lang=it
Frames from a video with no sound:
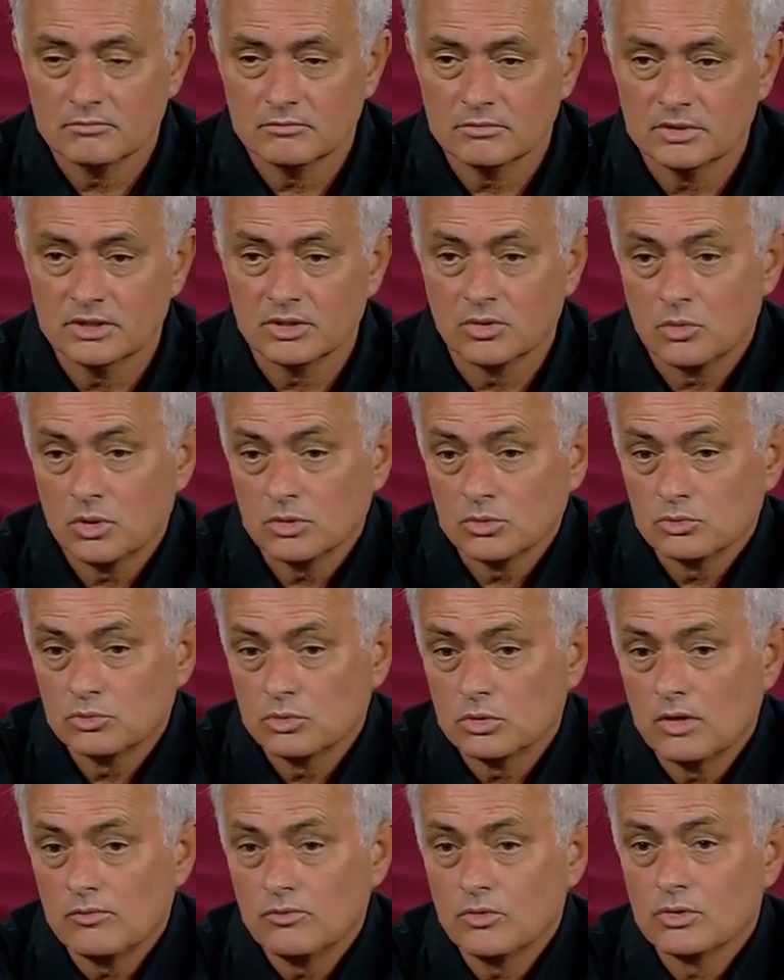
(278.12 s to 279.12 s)
e quando tu
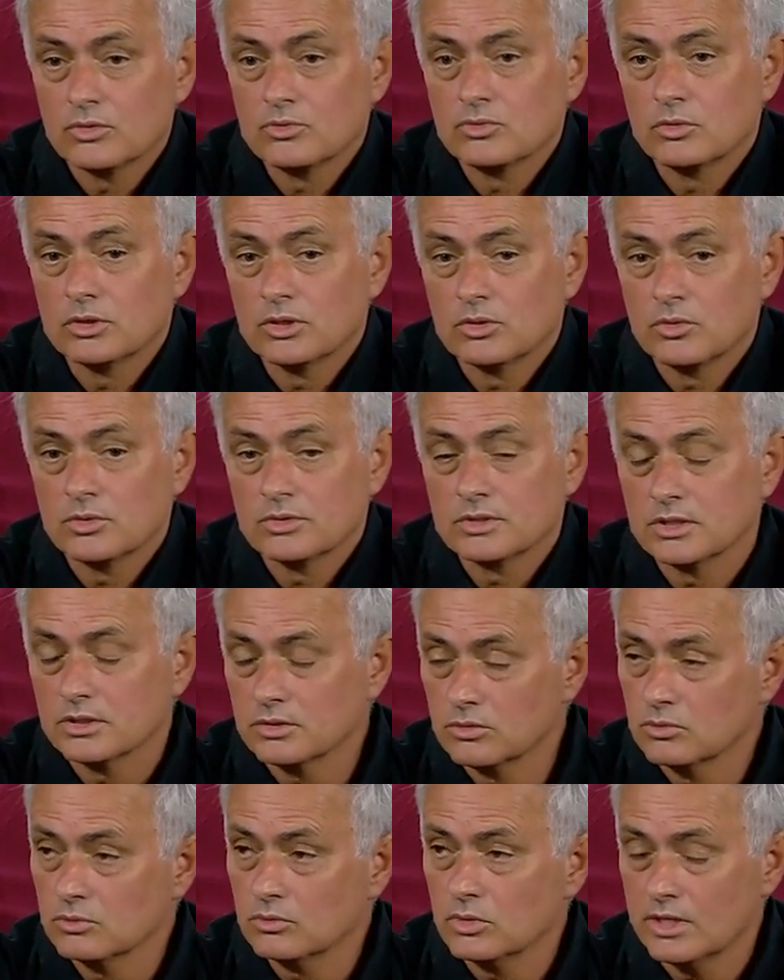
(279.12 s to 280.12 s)
lavori sulle cose che
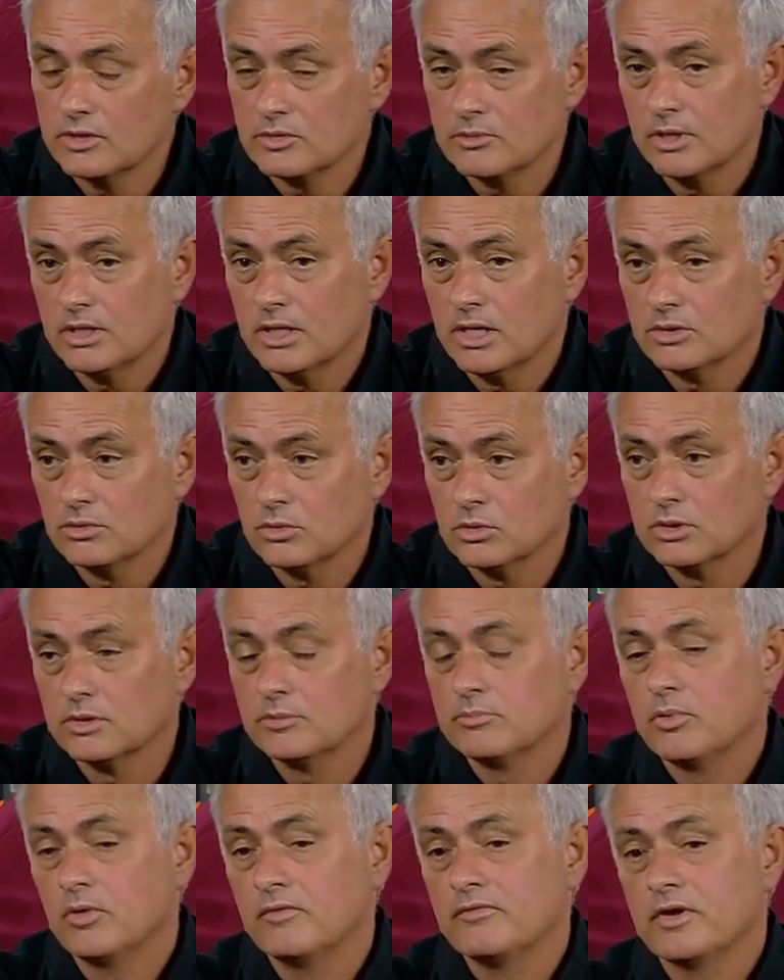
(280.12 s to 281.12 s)
tu hai sbagliato che
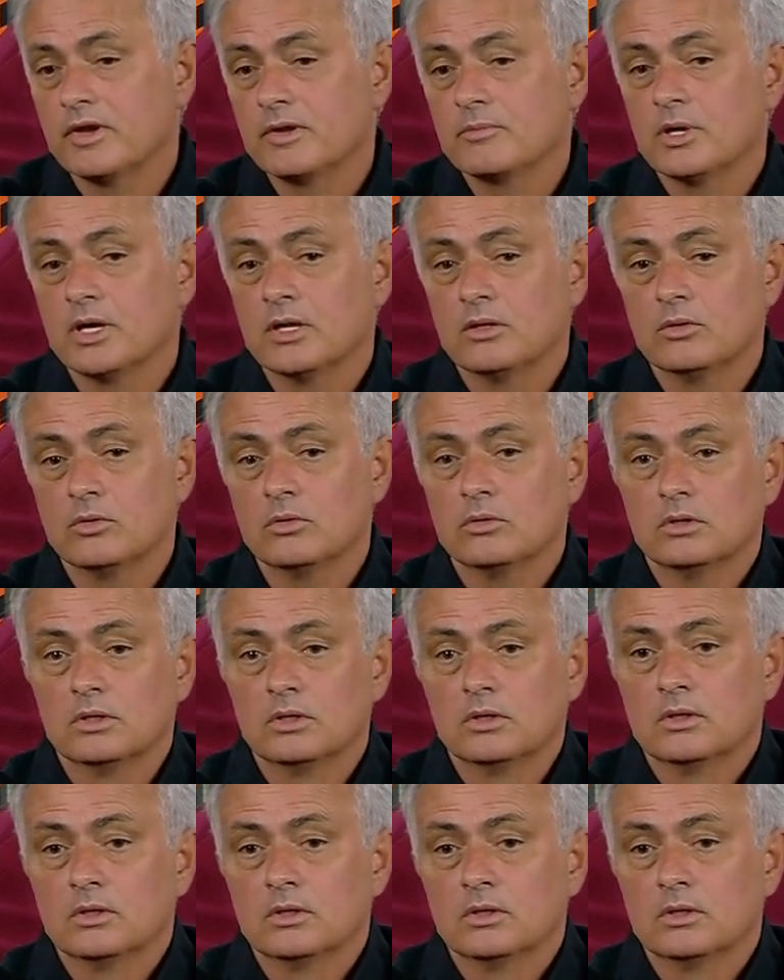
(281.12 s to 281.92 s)
puoi fare meglio